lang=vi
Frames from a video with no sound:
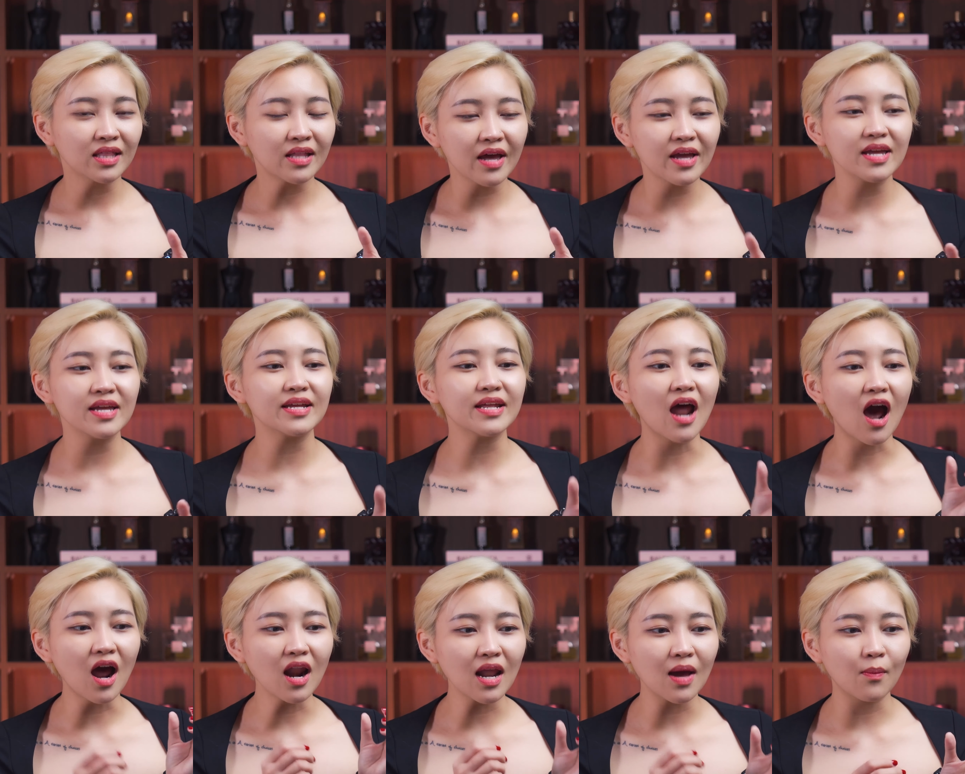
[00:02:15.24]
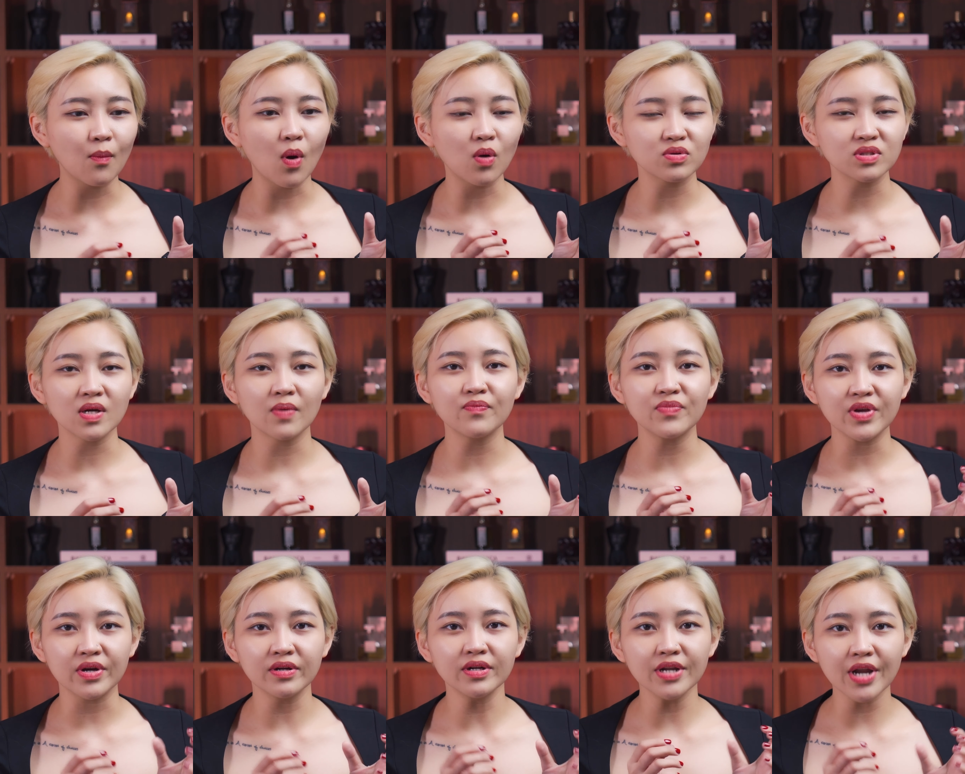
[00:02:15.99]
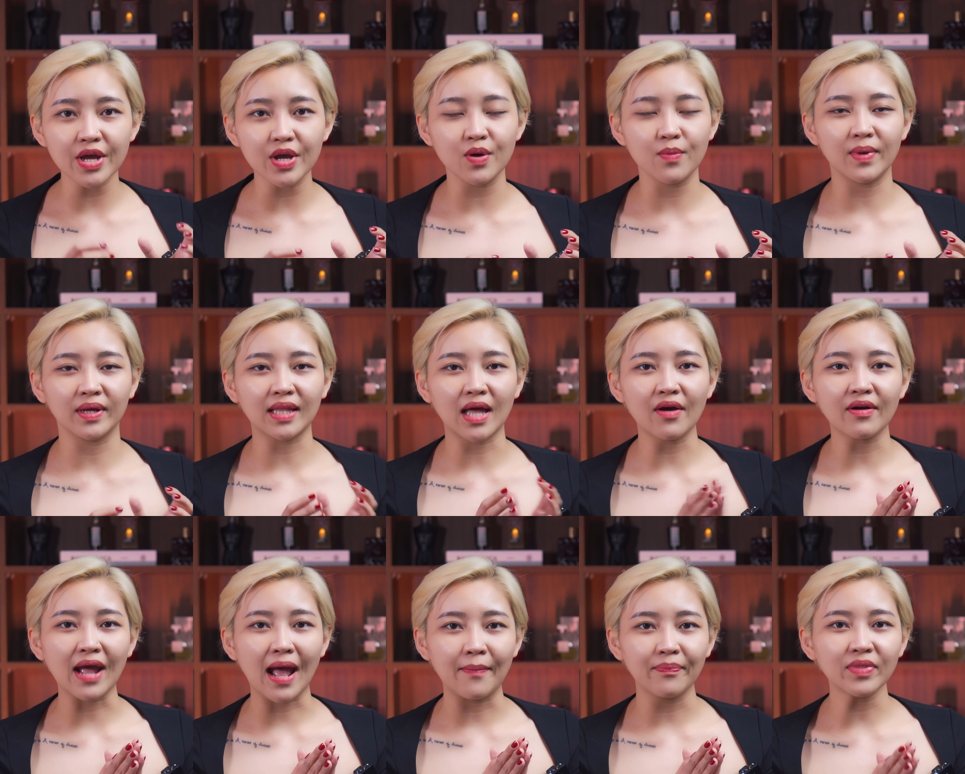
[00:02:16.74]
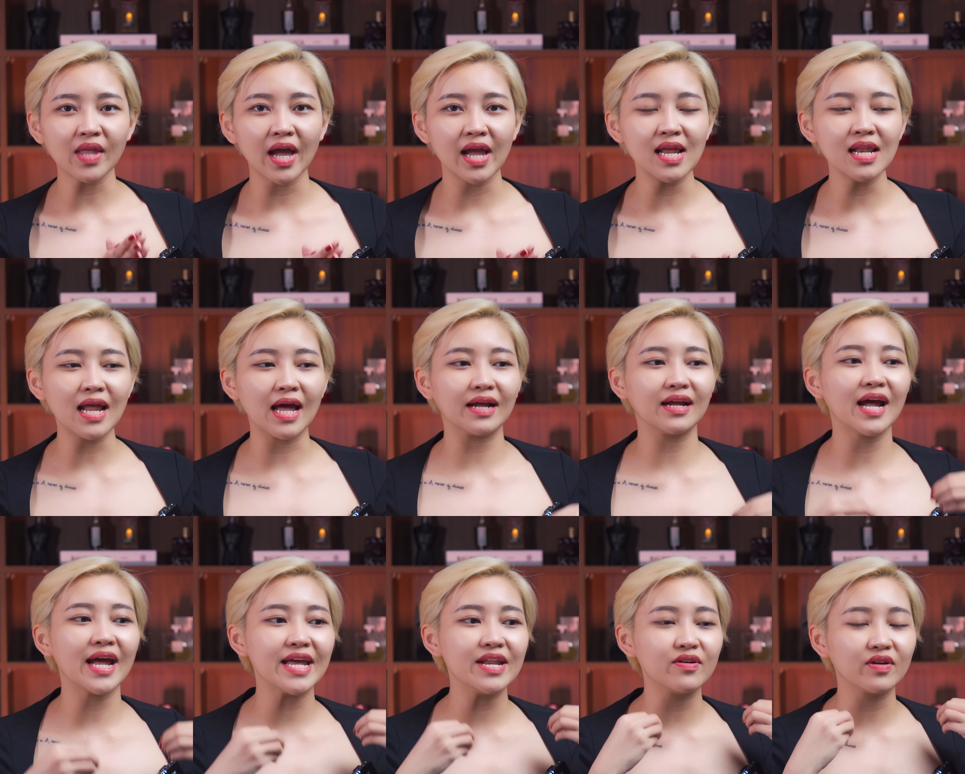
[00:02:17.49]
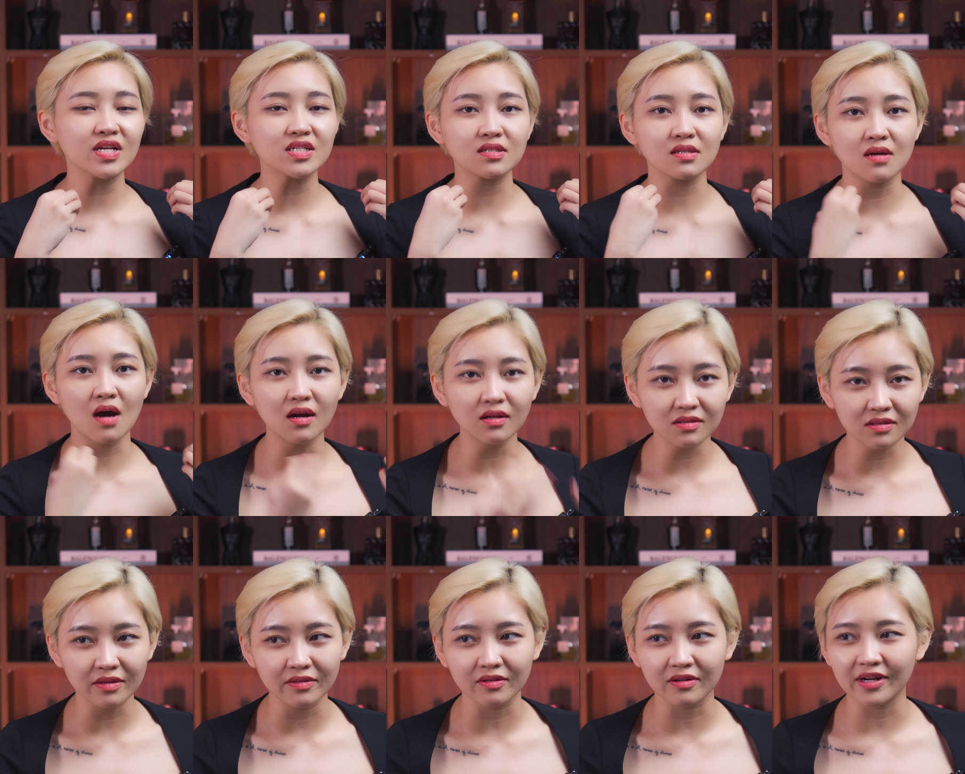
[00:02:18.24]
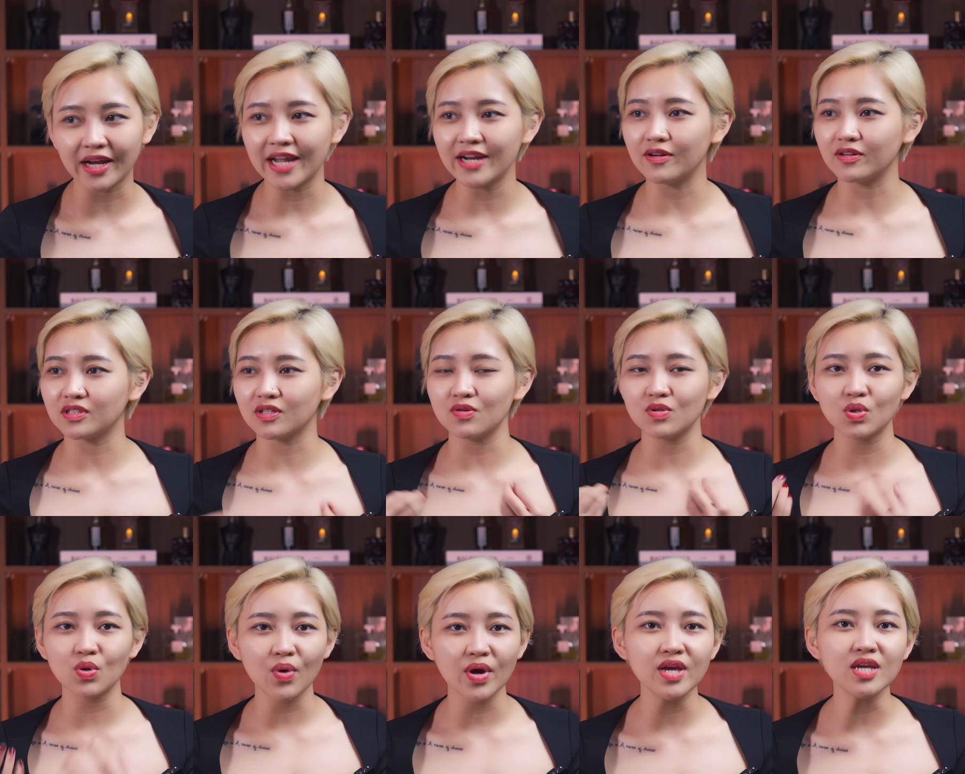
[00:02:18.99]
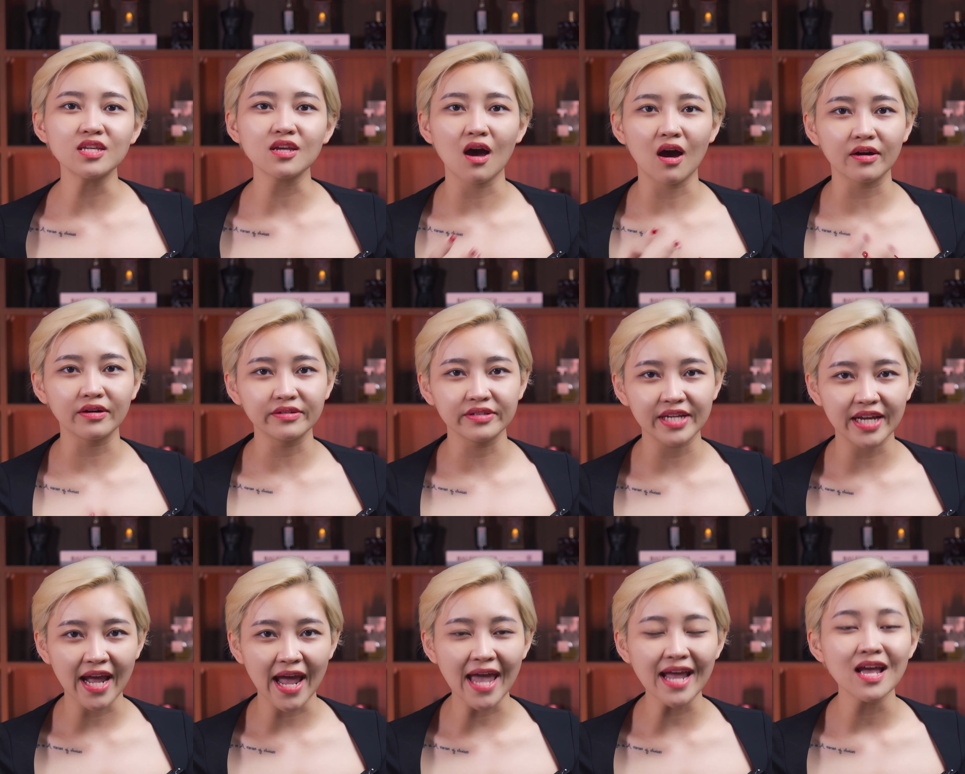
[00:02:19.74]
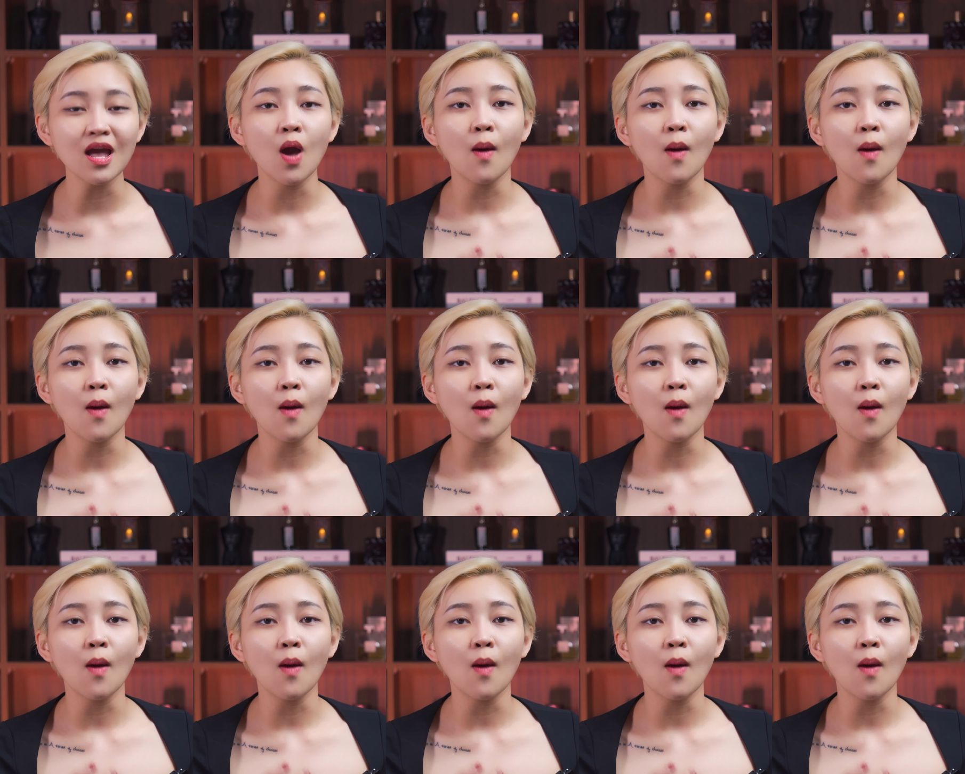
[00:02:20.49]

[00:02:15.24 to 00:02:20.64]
thì đó là một trong những điều mà thảo cảm thấy là gây được cái sự ấn tượng gây được sự chú ý cho người khác